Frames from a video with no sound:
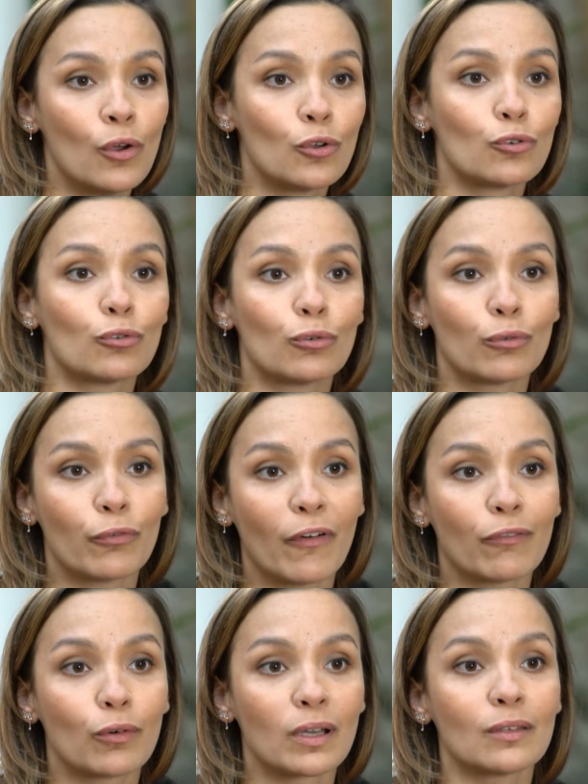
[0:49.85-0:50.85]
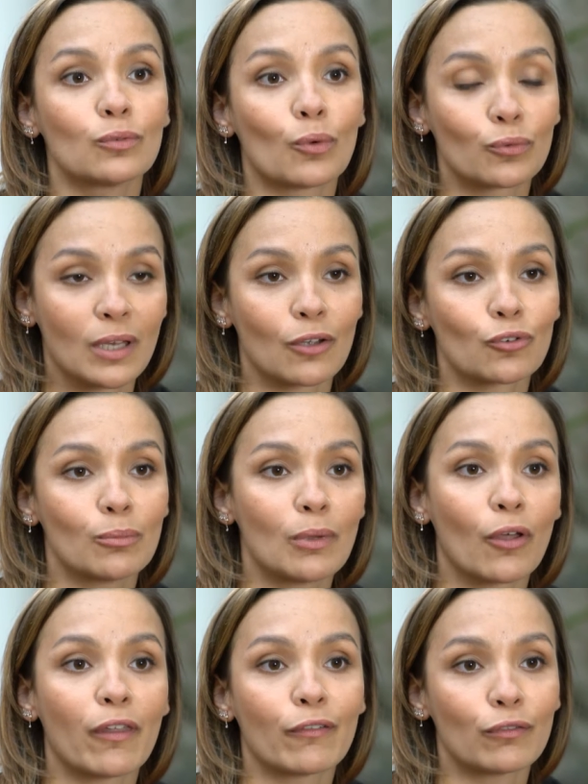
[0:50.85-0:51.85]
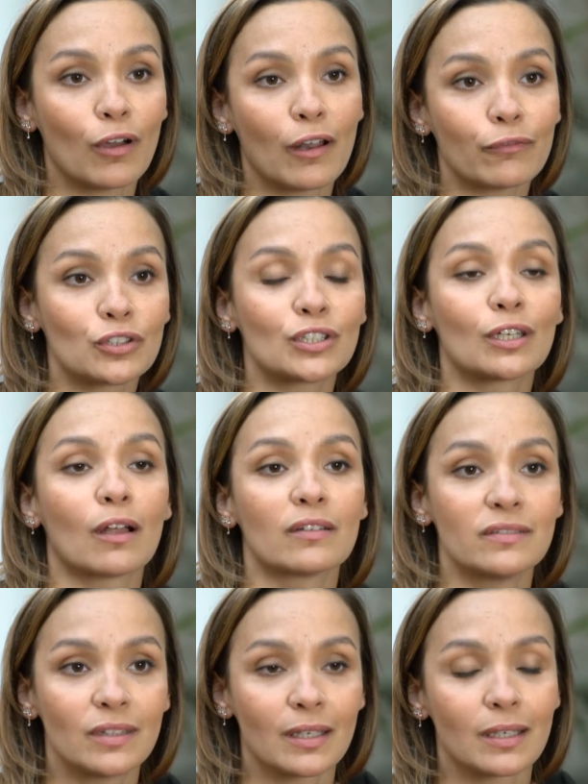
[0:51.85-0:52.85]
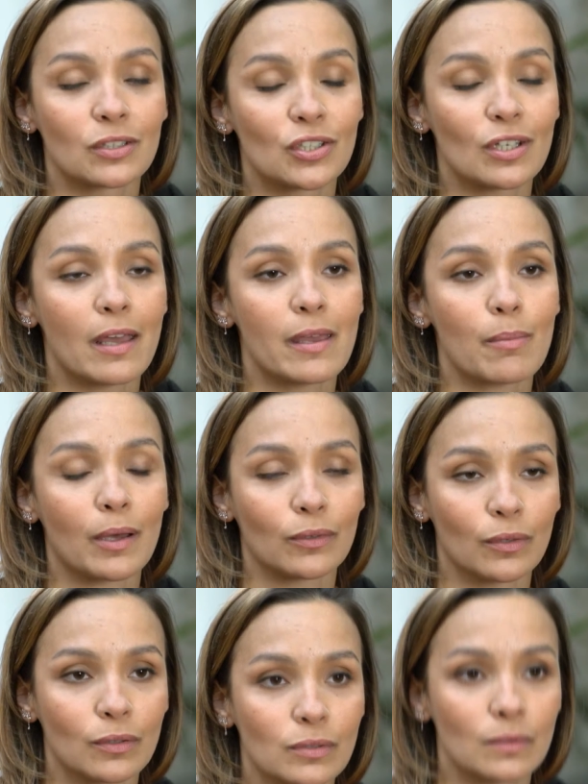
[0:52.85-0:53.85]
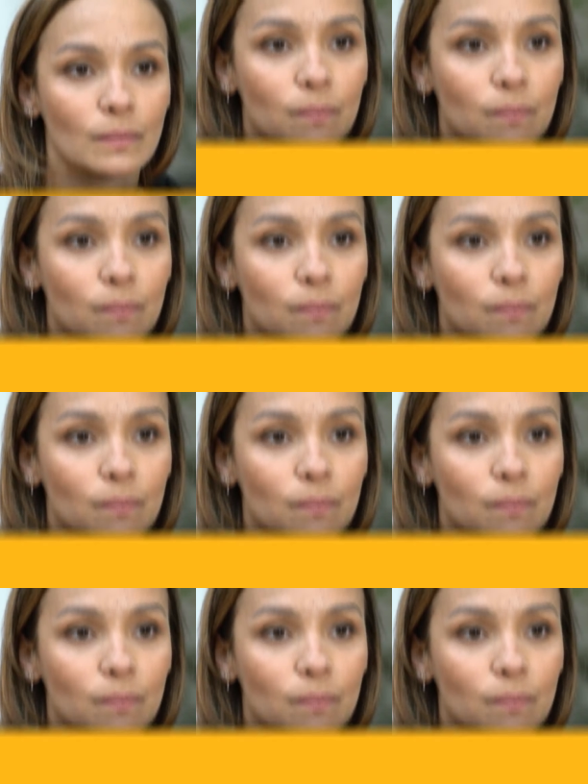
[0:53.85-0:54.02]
je favorise ou en tout cas que je mets en avant à la fois chez Girl Tech et chez Elia e Partners.